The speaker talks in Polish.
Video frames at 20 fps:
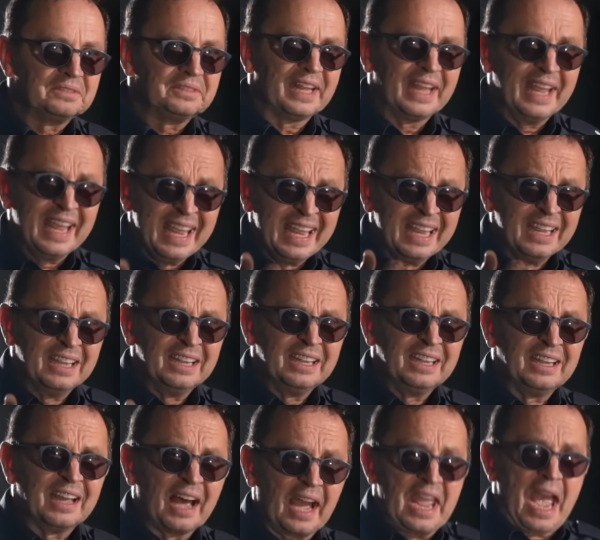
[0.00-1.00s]
Ty?
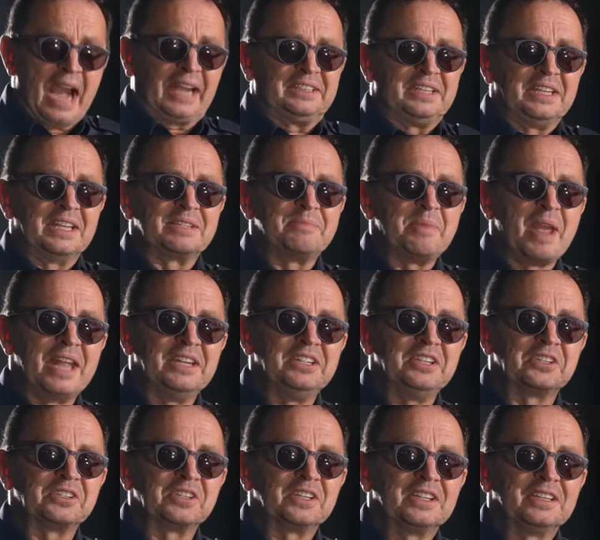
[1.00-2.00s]
A jak ty je
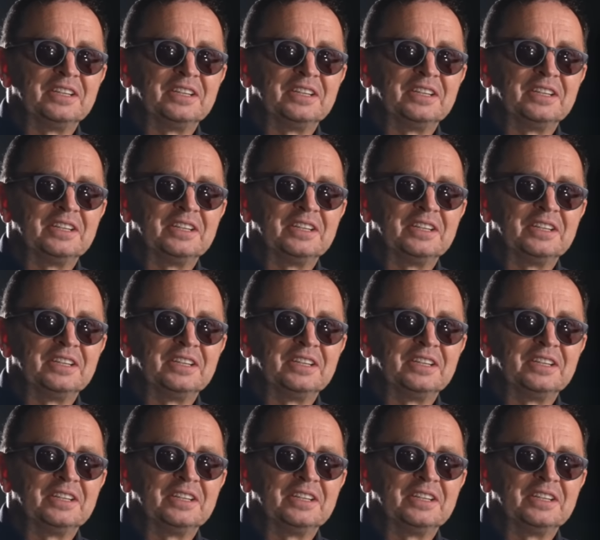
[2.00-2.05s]
zmienisz?